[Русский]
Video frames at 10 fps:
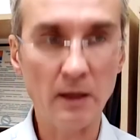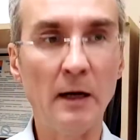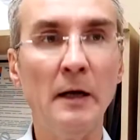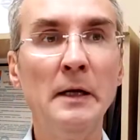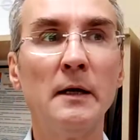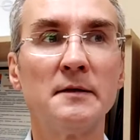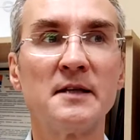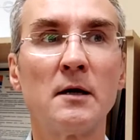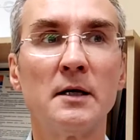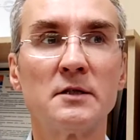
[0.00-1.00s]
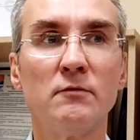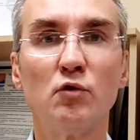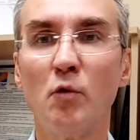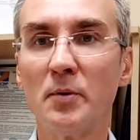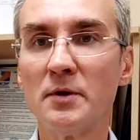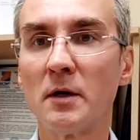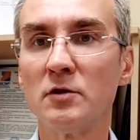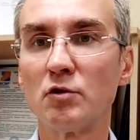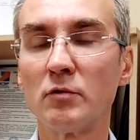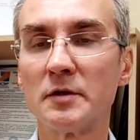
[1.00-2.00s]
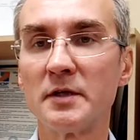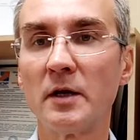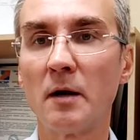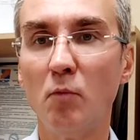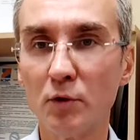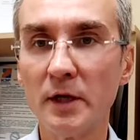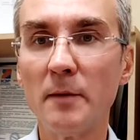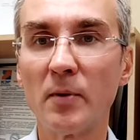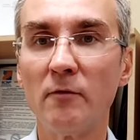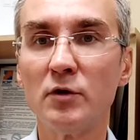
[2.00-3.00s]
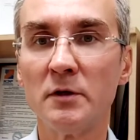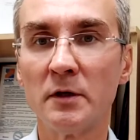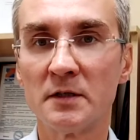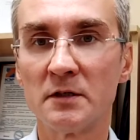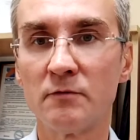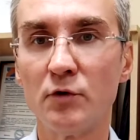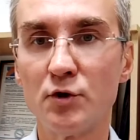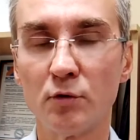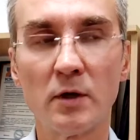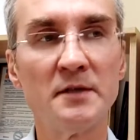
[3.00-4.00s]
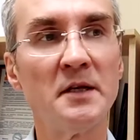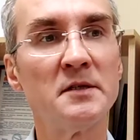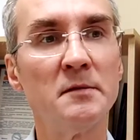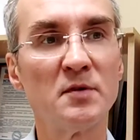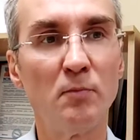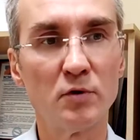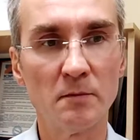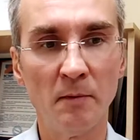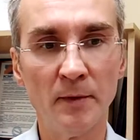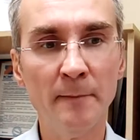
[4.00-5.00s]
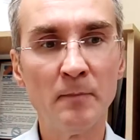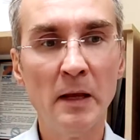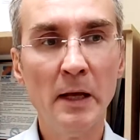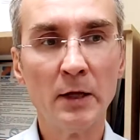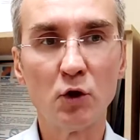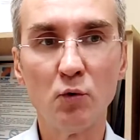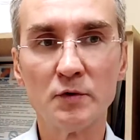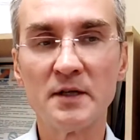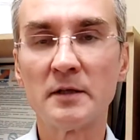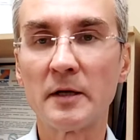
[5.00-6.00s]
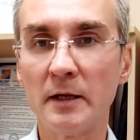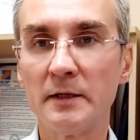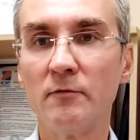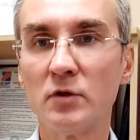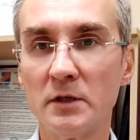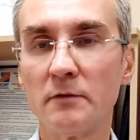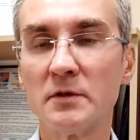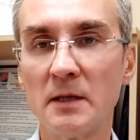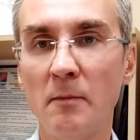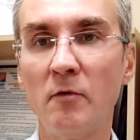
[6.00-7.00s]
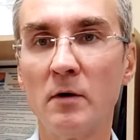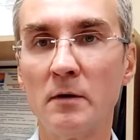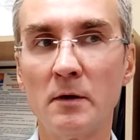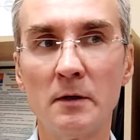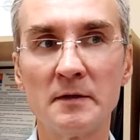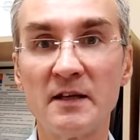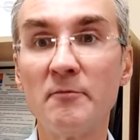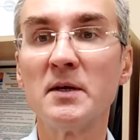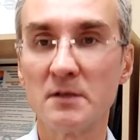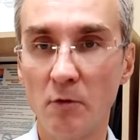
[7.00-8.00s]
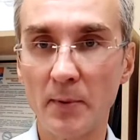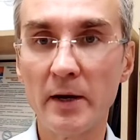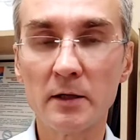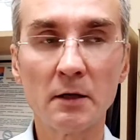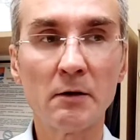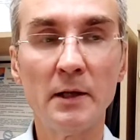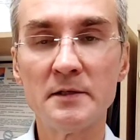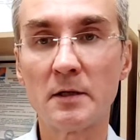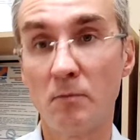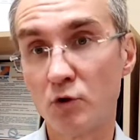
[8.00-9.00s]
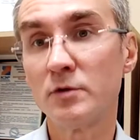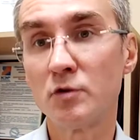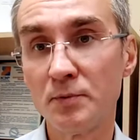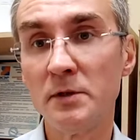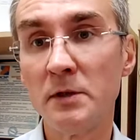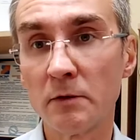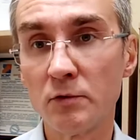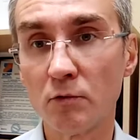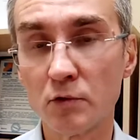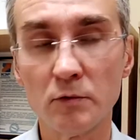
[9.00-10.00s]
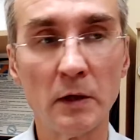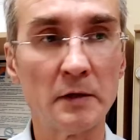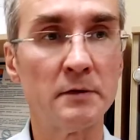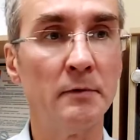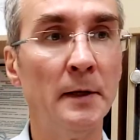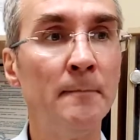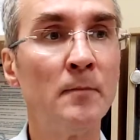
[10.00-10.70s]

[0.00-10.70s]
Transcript: А. Заказывают опытно-конструкторские работы или проводят их за свой счет хозяйственным способом. Да? То затраты вот этого самого э, совместного проекта кластера можно субсидировать у государства. Да?